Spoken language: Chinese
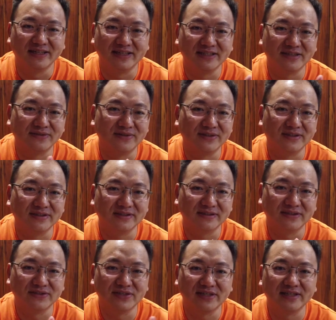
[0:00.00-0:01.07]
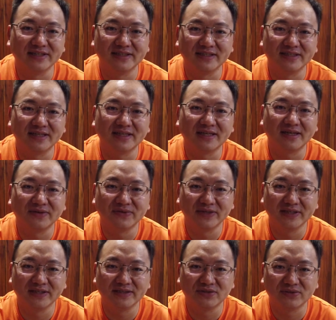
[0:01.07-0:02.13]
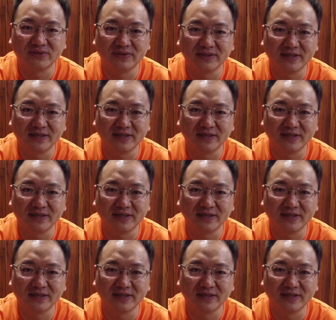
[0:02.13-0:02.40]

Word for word: 而且我有些人当然会说